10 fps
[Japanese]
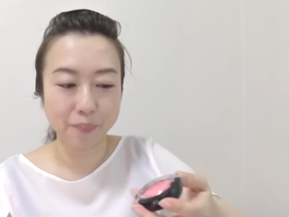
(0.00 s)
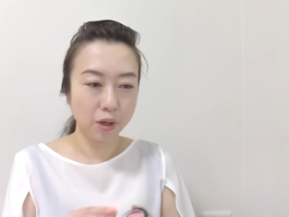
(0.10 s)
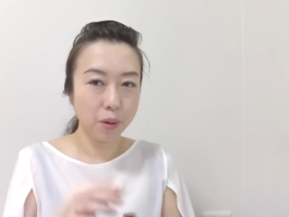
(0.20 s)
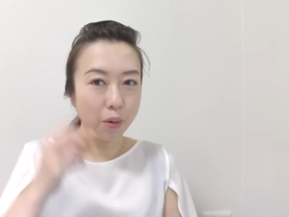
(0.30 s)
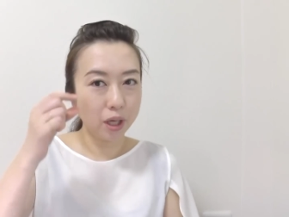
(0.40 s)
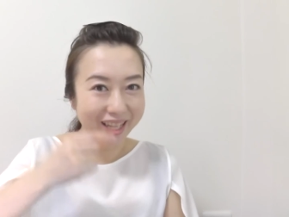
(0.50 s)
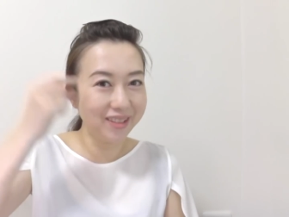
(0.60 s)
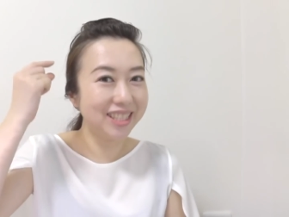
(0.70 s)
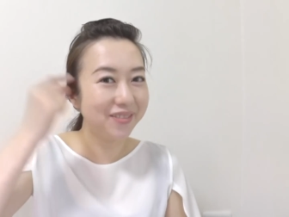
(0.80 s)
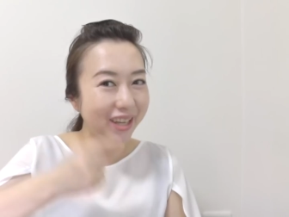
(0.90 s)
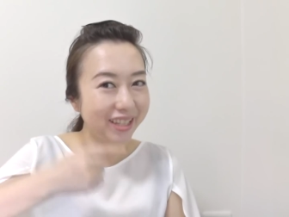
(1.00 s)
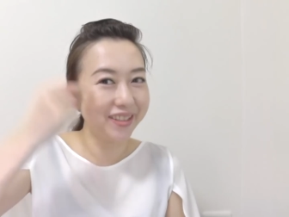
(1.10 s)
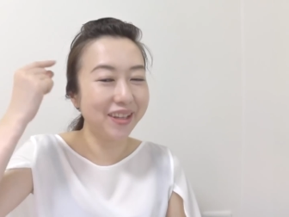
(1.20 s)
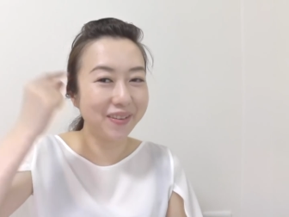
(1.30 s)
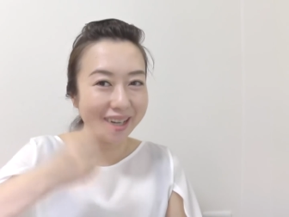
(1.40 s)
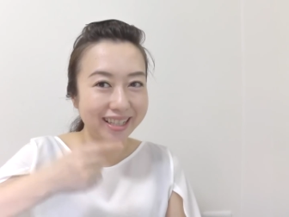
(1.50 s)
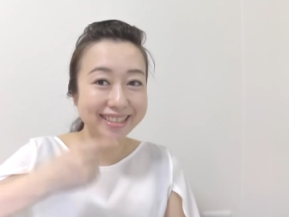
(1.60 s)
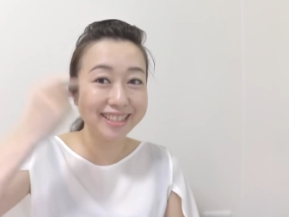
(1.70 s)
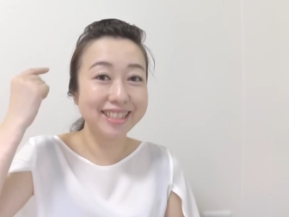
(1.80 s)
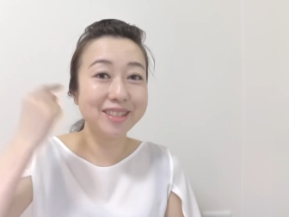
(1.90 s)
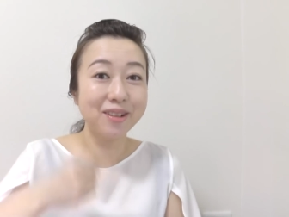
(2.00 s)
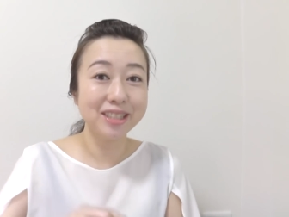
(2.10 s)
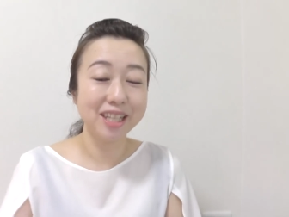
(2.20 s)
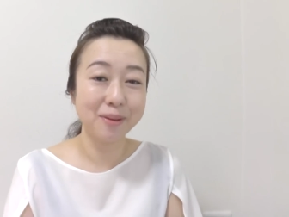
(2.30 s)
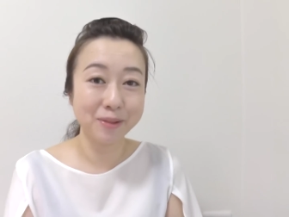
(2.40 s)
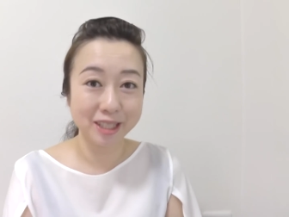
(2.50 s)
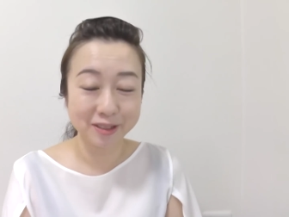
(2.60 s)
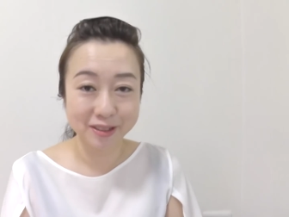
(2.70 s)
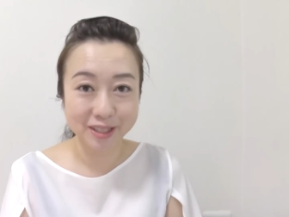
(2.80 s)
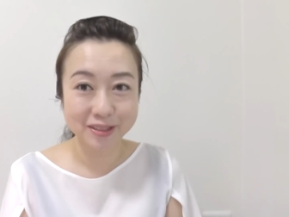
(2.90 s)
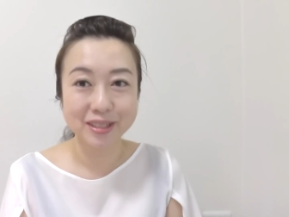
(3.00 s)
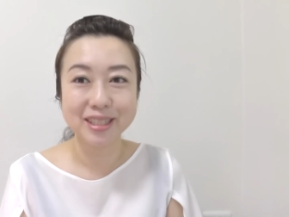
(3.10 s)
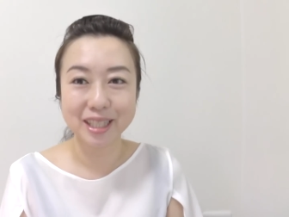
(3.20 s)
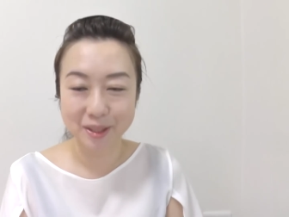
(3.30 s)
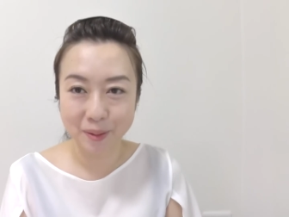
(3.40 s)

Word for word: これを NG メイクではすごくシャープに塗ってるんですけ